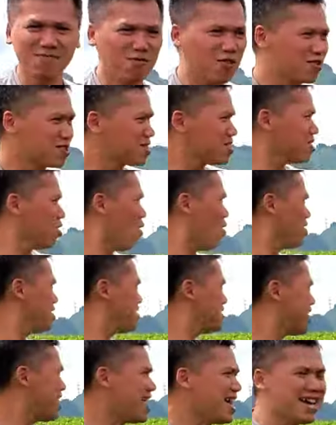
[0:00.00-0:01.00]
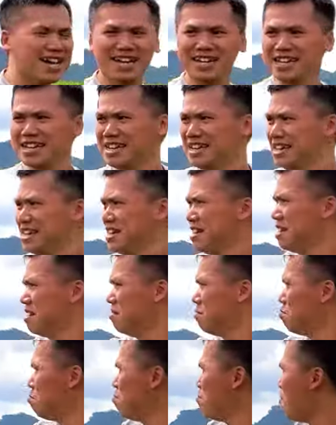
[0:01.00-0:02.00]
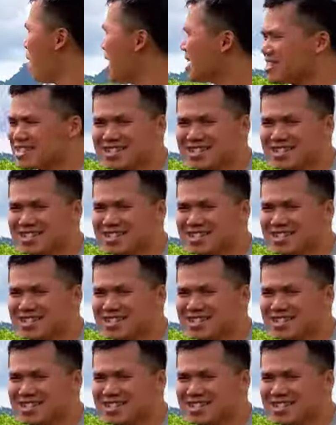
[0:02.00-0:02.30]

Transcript: một đôi tre bát